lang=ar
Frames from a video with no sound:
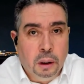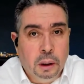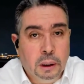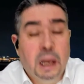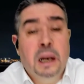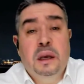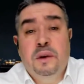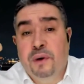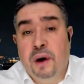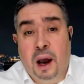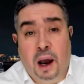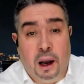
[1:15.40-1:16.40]
قال لك
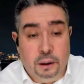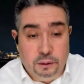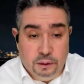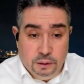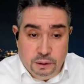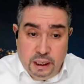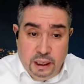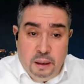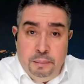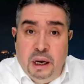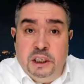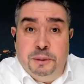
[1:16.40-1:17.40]
كيفاه دايرين
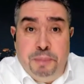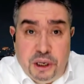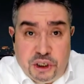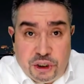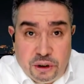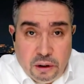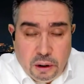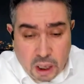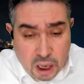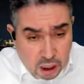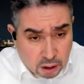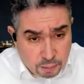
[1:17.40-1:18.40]
بها سبيتش
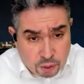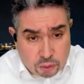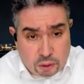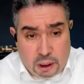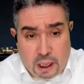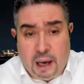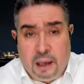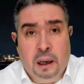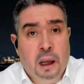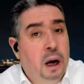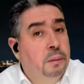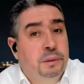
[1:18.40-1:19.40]
هاكم دوك الان
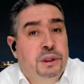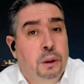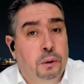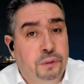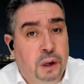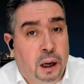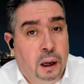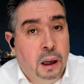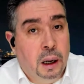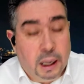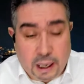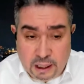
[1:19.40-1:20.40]
راكم ديروا فيها
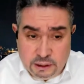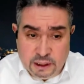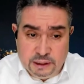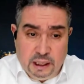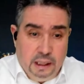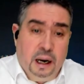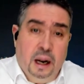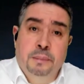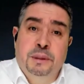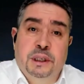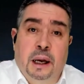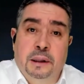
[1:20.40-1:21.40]
راهي الجزائر راهي
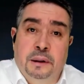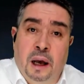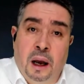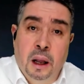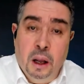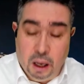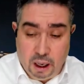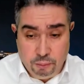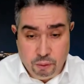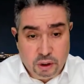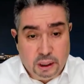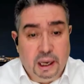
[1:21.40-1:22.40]
مستعده هاهم
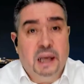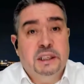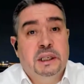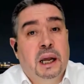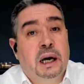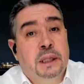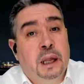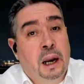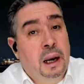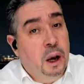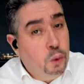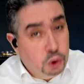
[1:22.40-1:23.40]
دوك كلاس الخطر
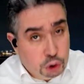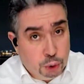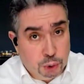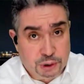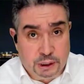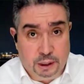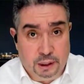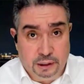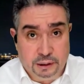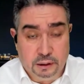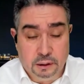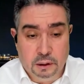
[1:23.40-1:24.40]
عليها وجدوا اصطادات
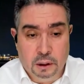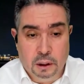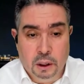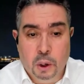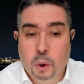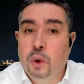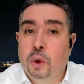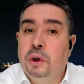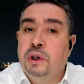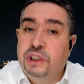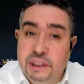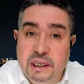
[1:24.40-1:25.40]
ودوك
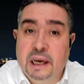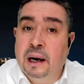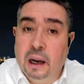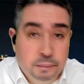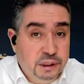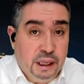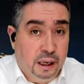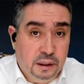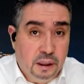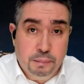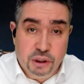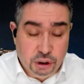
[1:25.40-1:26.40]
الجزائر راهي مستعده
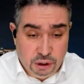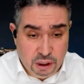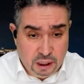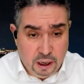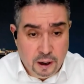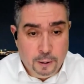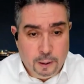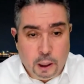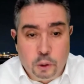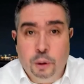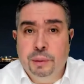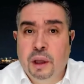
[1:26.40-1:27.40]
باش دير لا
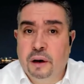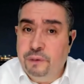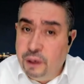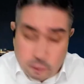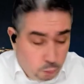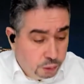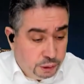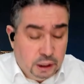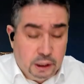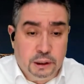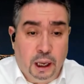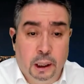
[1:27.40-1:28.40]
كوب دافريك ودير
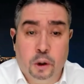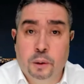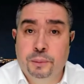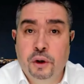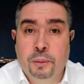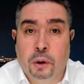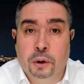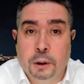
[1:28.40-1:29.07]
تاع لا كوب دي موند